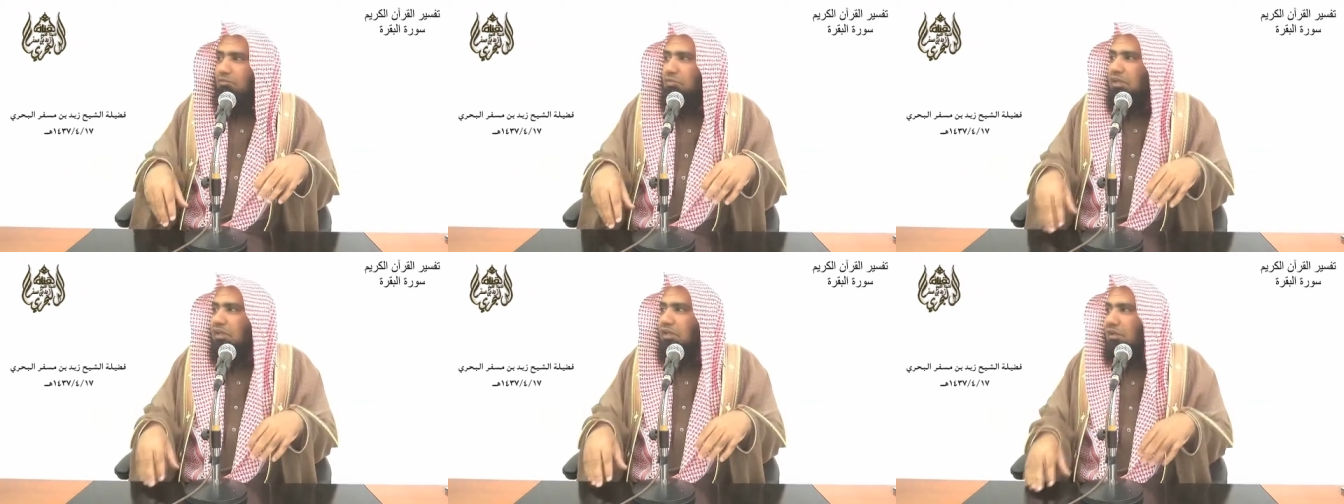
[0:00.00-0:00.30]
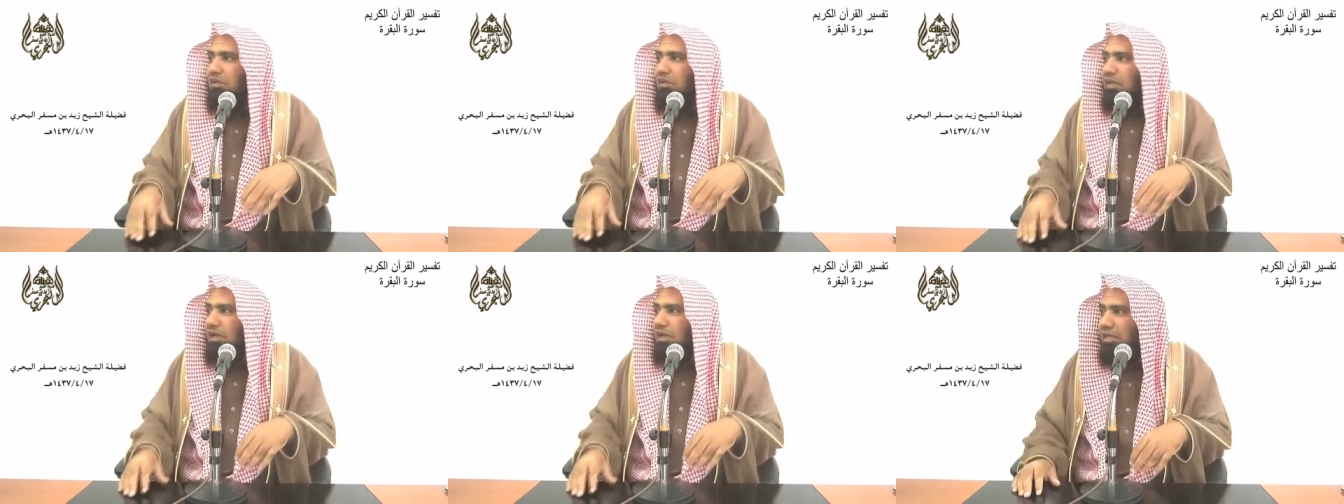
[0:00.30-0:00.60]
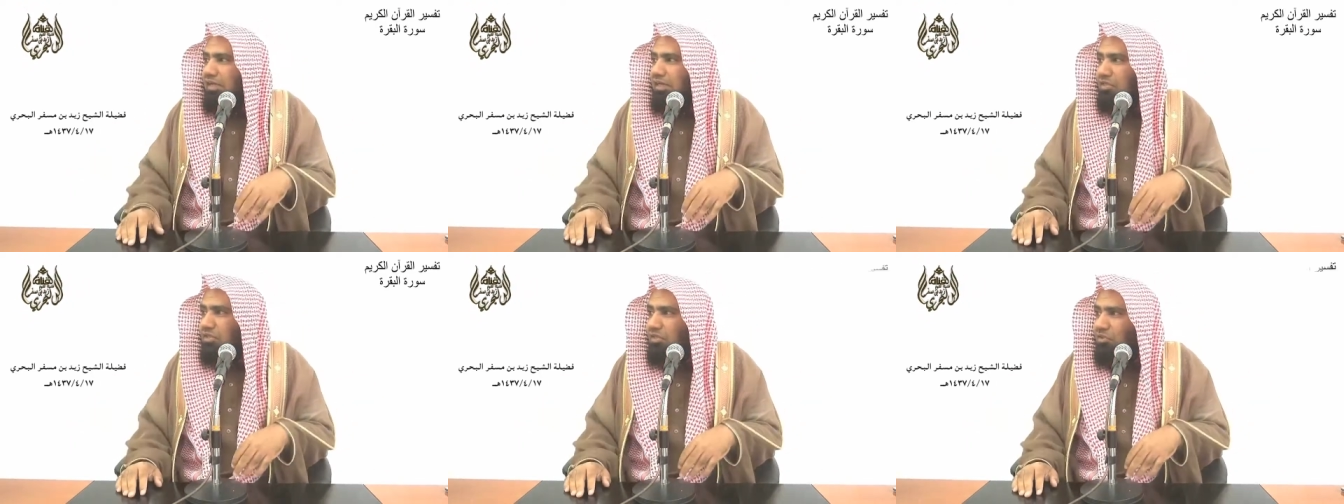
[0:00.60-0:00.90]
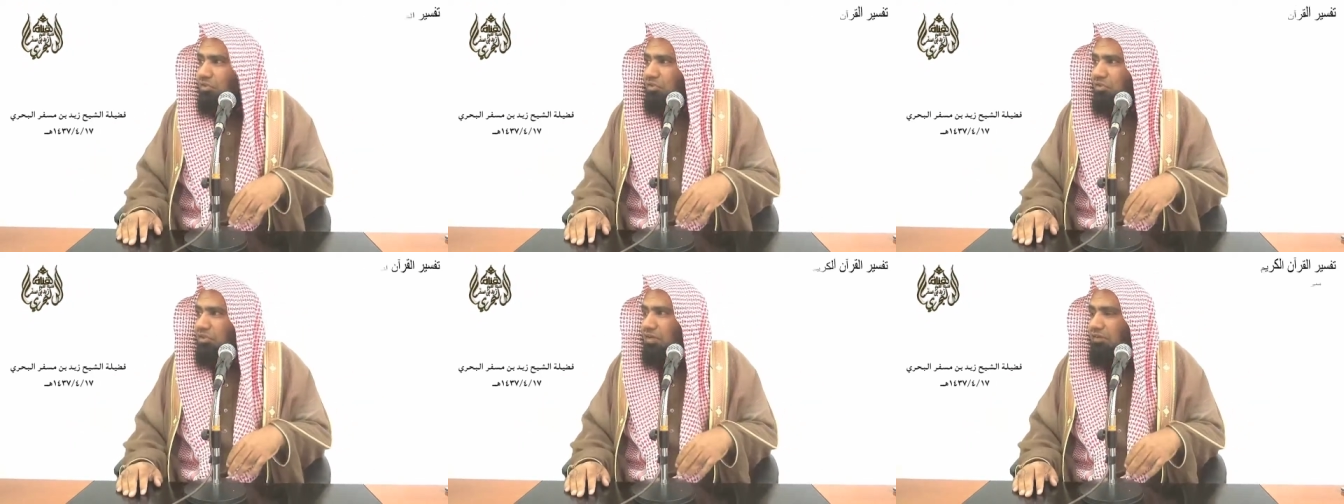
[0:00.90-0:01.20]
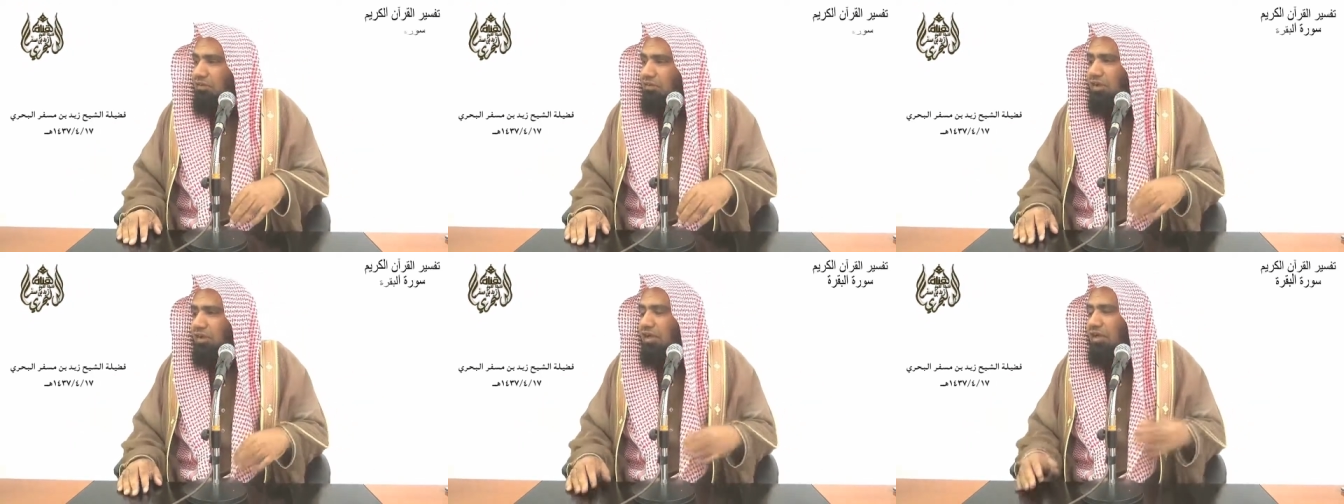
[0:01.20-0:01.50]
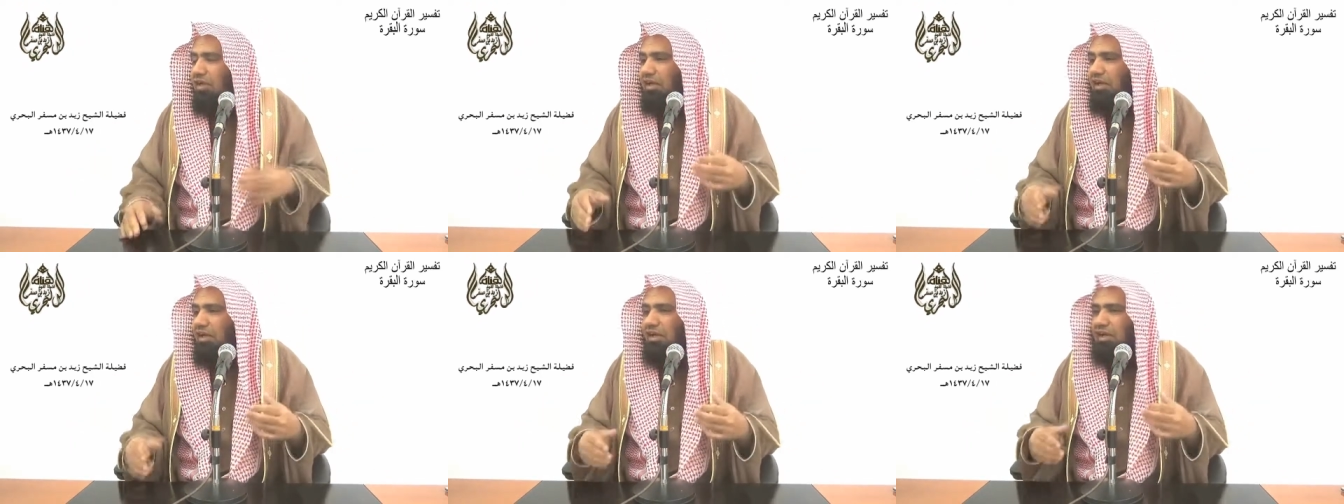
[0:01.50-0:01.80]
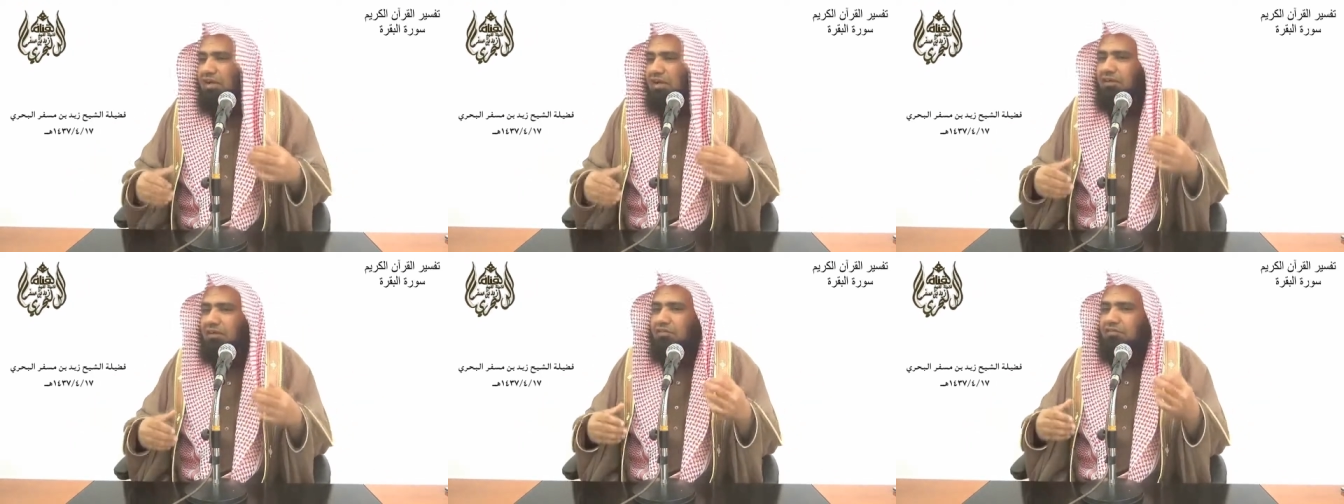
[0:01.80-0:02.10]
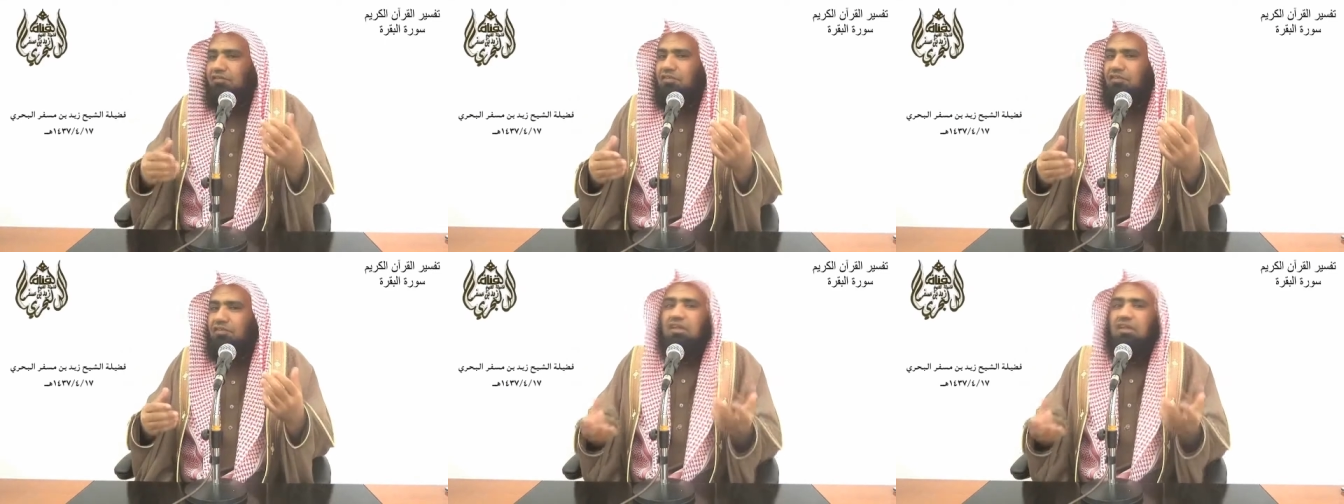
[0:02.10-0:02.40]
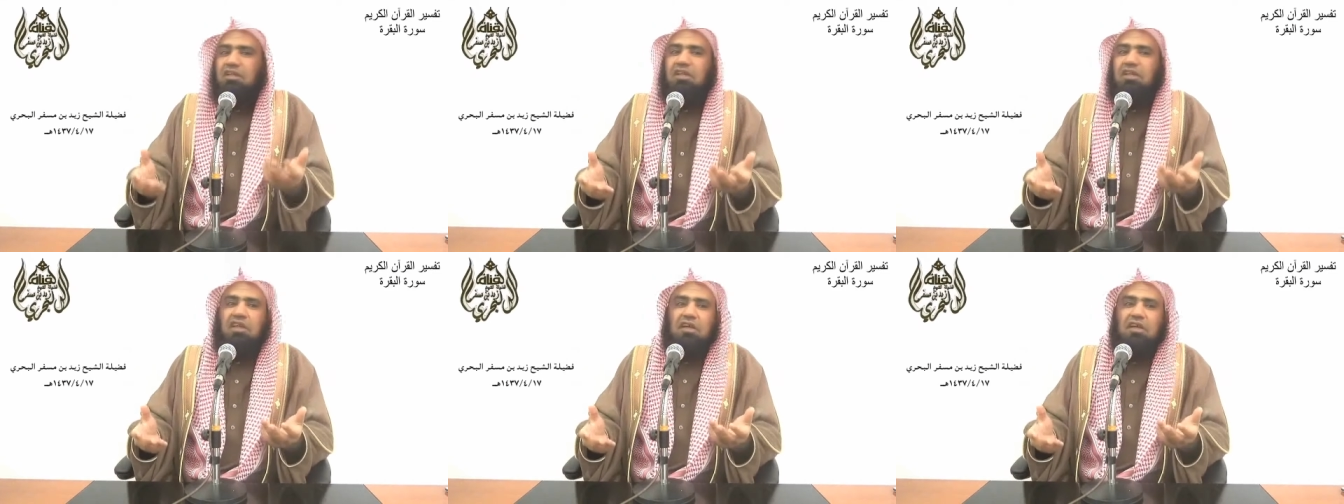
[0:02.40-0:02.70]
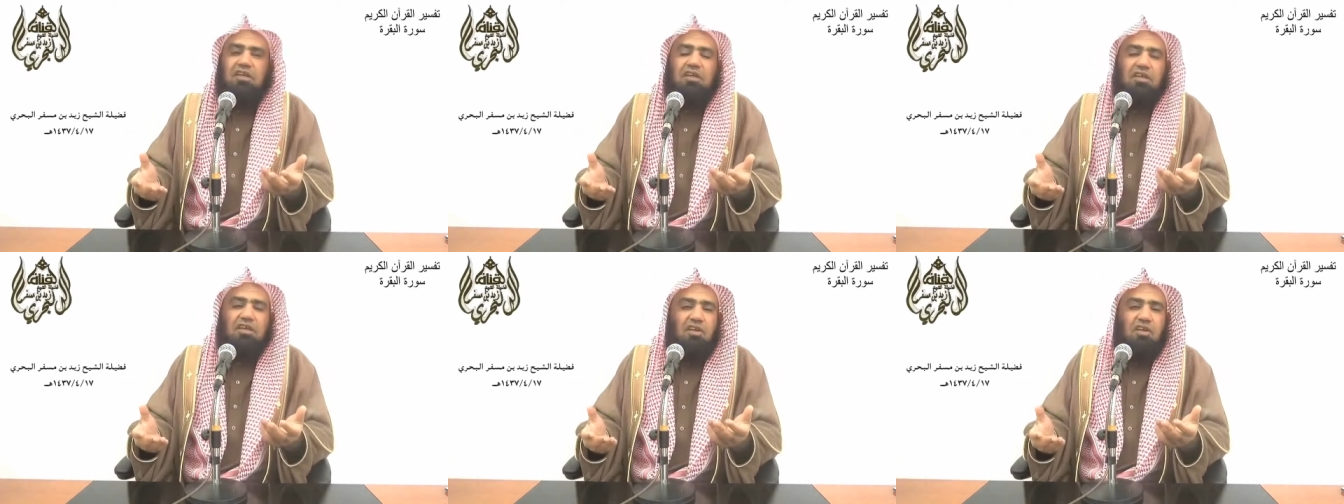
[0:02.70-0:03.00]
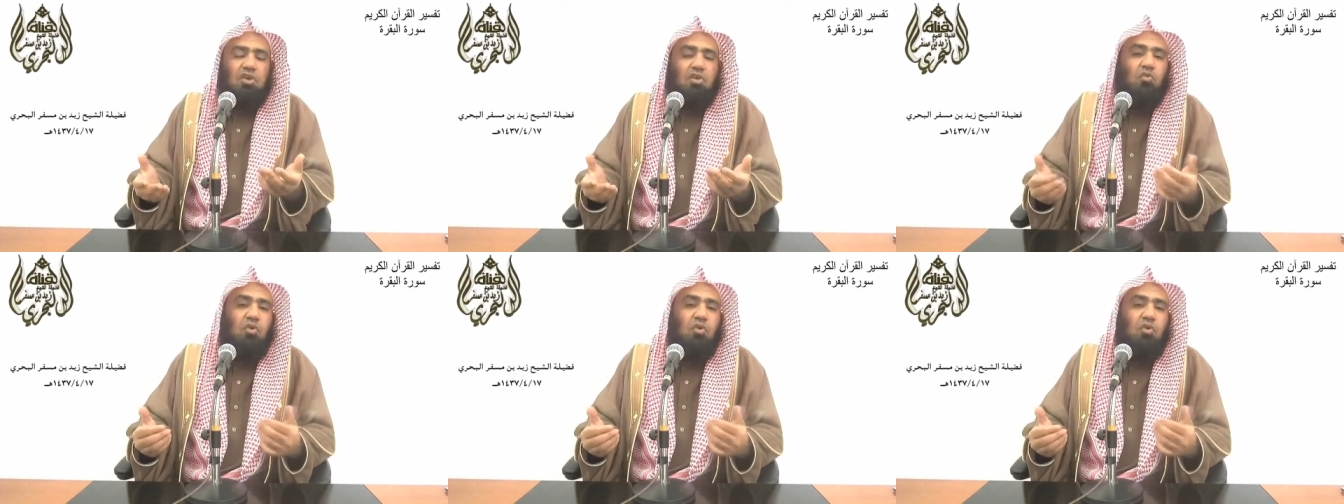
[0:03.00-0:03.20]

من الله عز وجل فلا فعل لك